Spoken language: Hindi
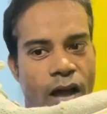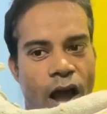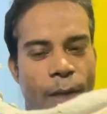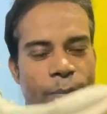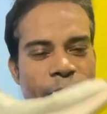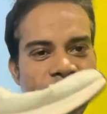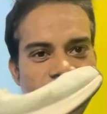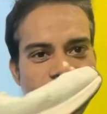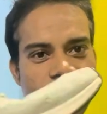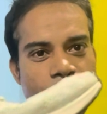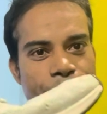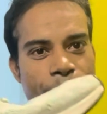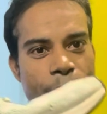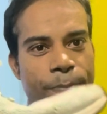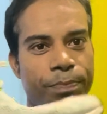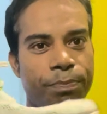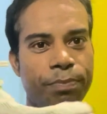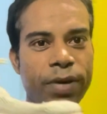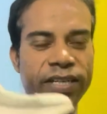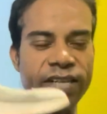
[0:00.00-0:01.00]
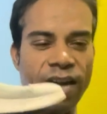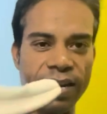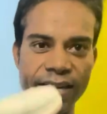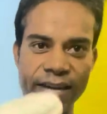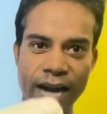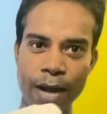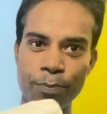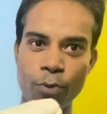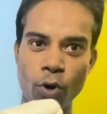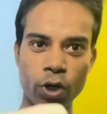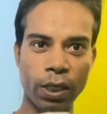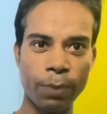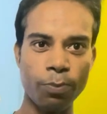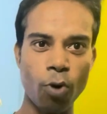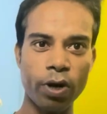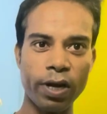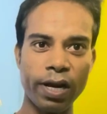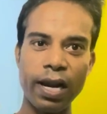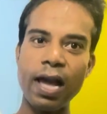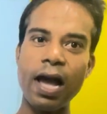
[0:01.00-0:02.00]
अभी के टाइम पे थर्टी नाइन फोर्टी
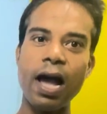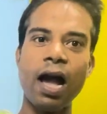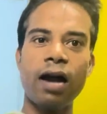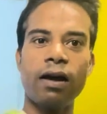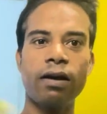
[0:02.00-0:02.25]
मॉडल है